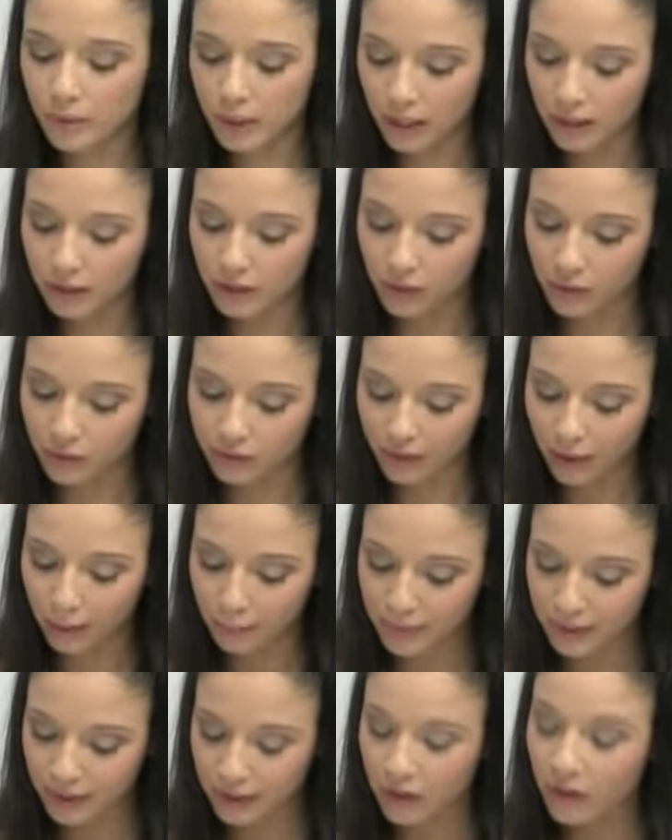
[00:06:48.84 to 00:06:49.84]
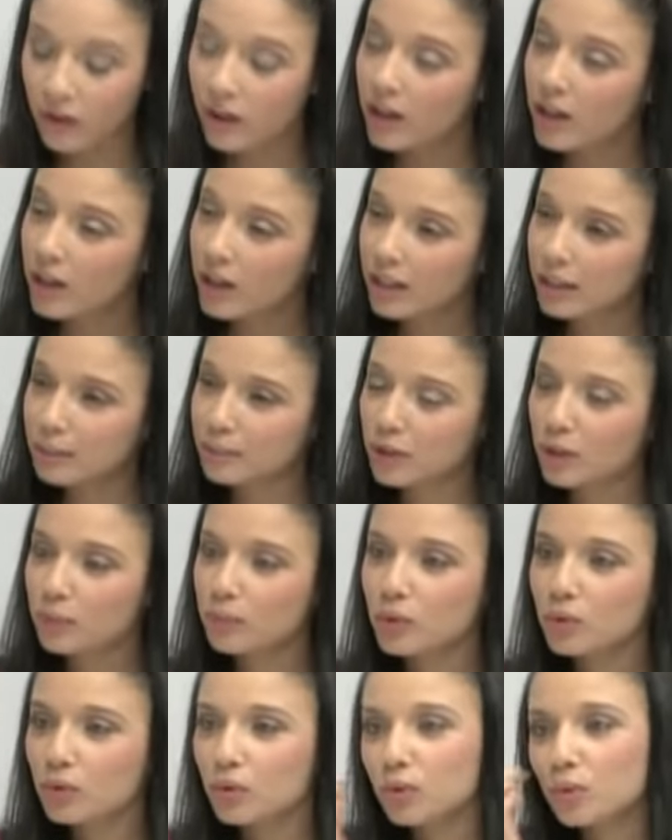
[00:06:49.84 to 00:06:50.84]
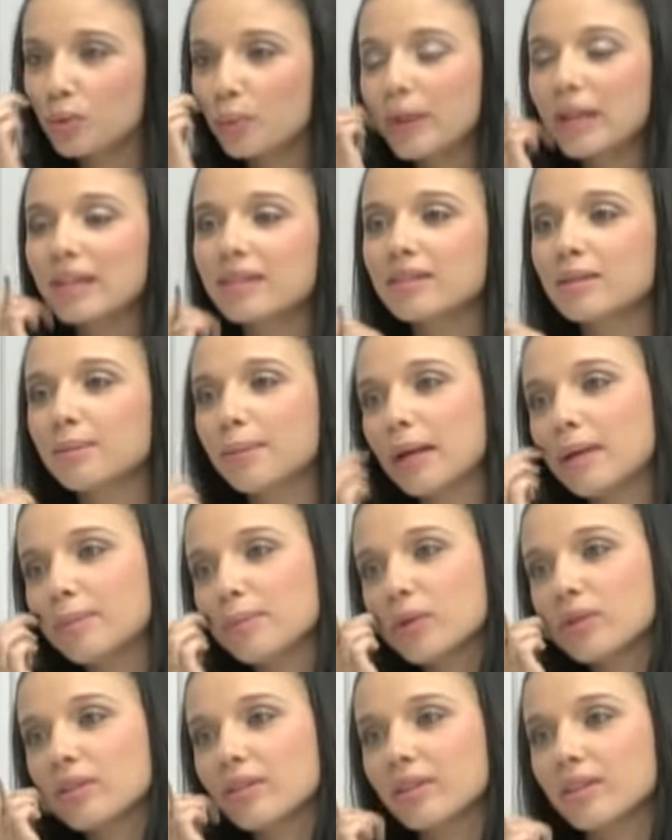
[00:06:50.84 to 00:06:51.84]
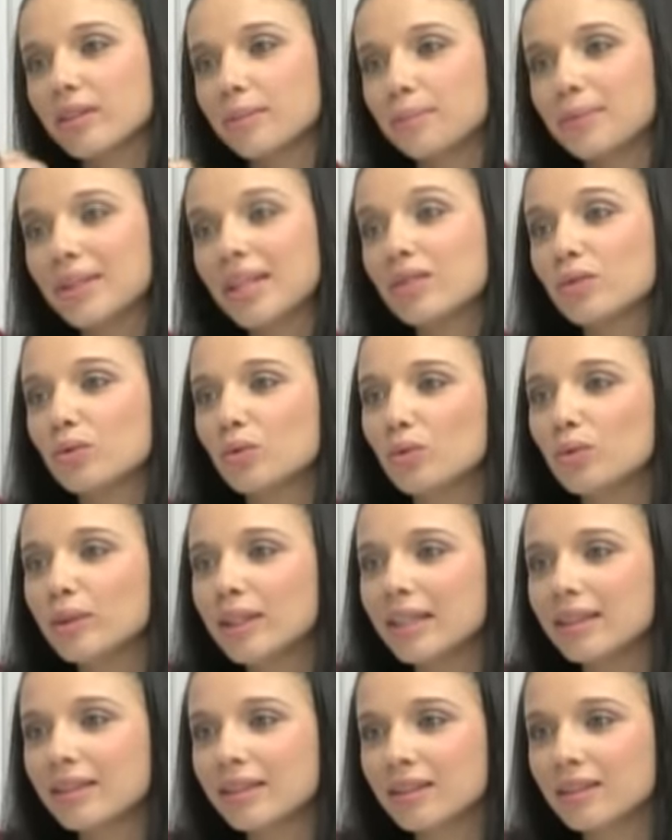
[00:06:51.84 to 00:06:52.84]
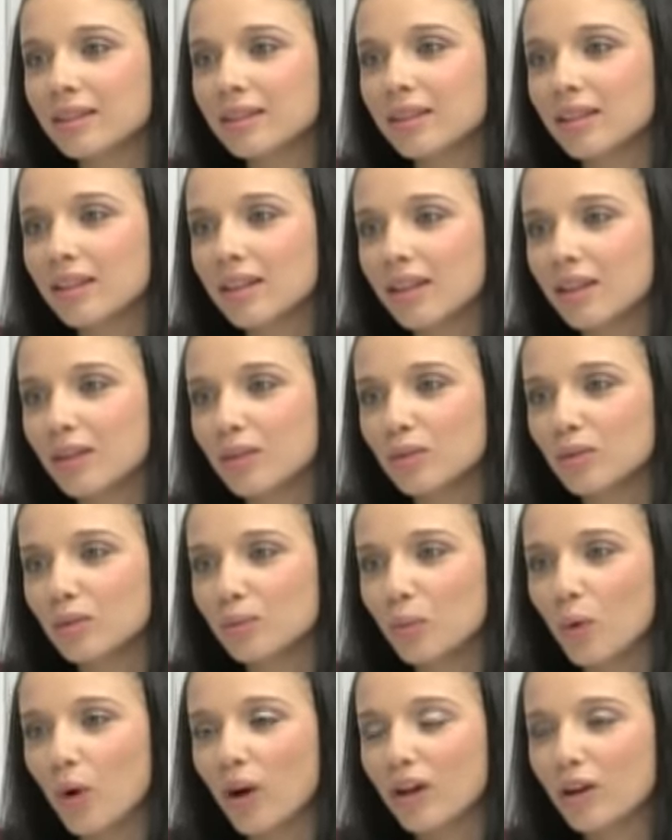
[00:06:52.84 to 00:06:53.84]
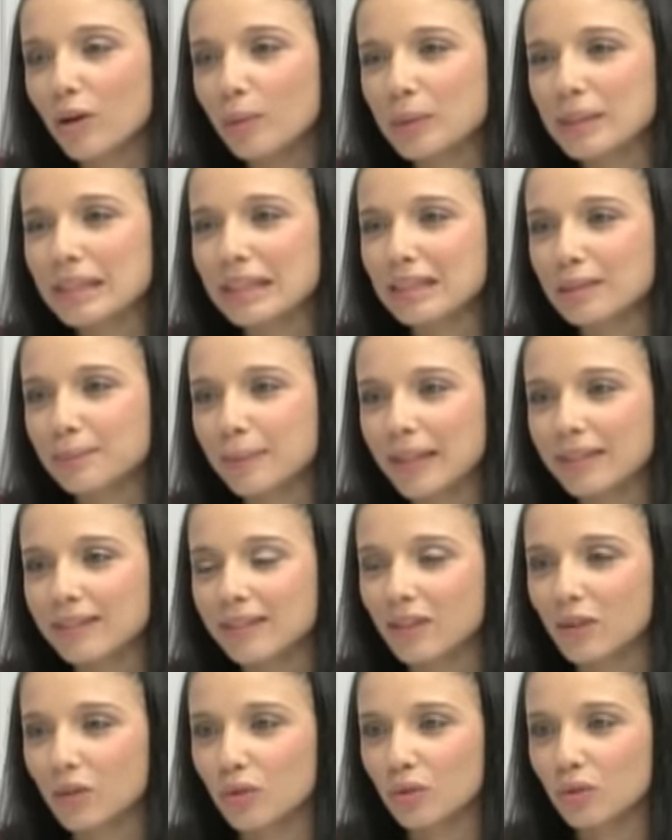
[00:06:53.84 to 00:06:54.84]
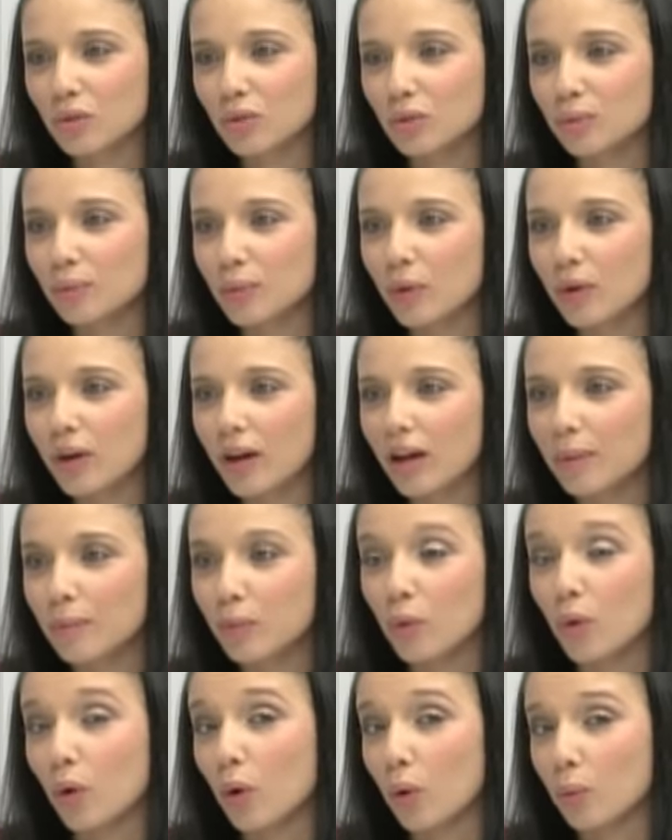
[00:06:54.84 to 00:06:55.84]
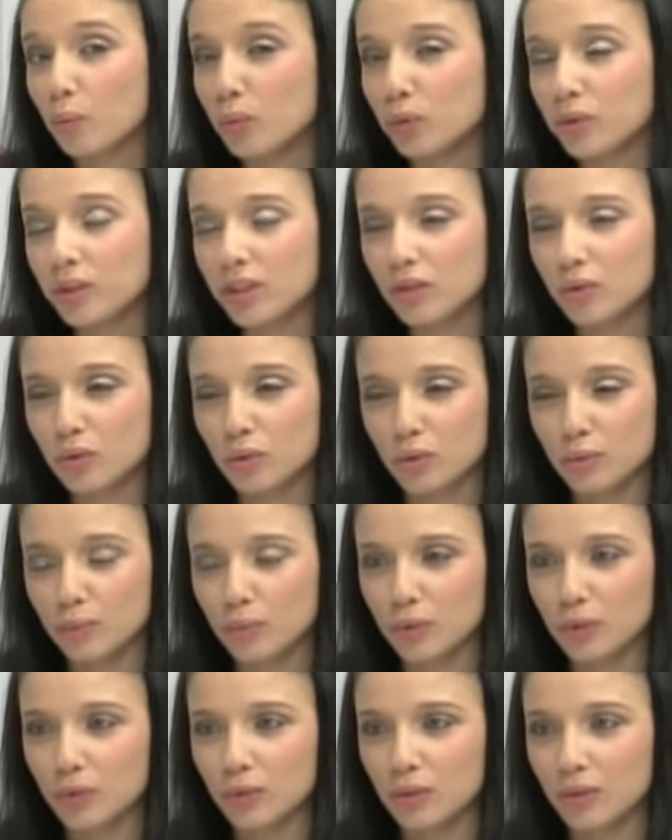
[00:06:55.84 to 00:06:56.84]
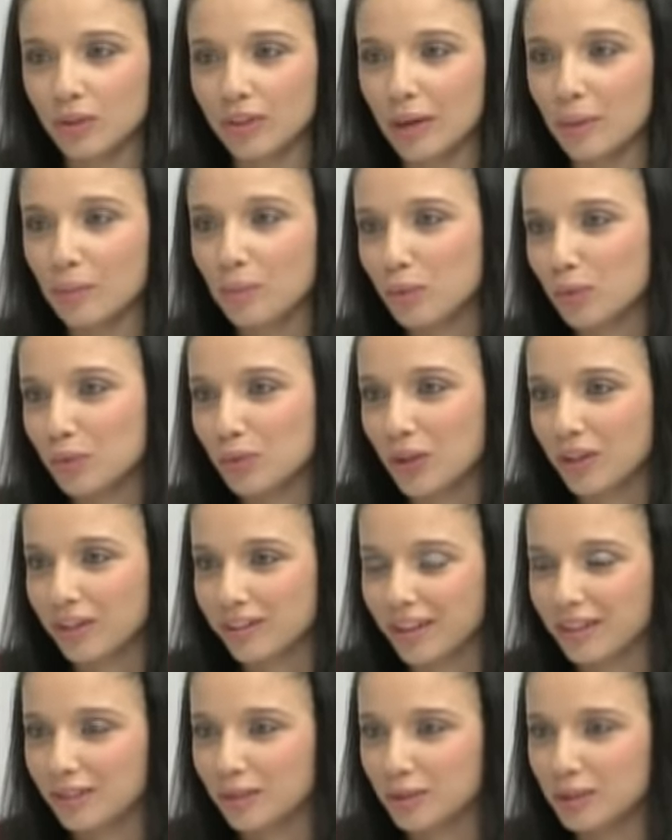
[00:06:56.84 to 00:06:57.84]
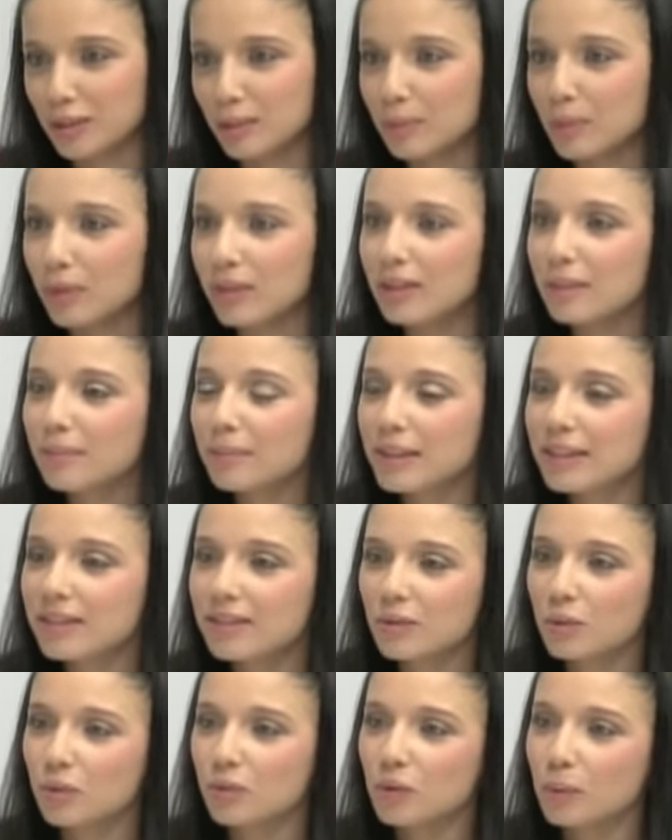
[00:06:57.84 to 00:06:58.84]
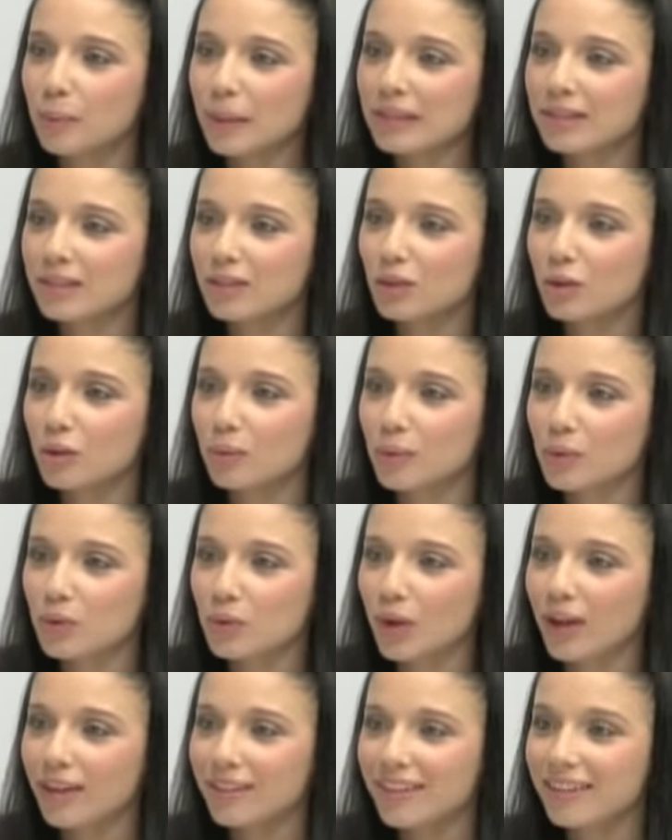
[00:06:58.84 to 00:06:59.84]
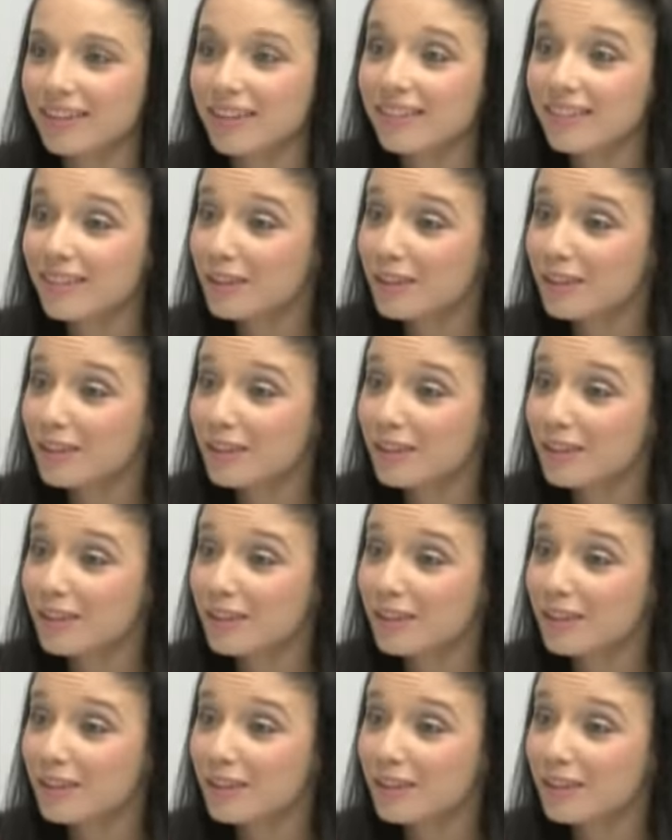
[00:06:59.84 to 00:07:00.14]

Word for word: D'accord, très bien. Alors, il me semble que ce sont principalement des pièces uniques, du moins. Comment ça se passe Alors, justement, là, bon, en boutique, je suppose qu'il y a plusieurs tailles de disponibles, mais si on veut passer une commande sur Internet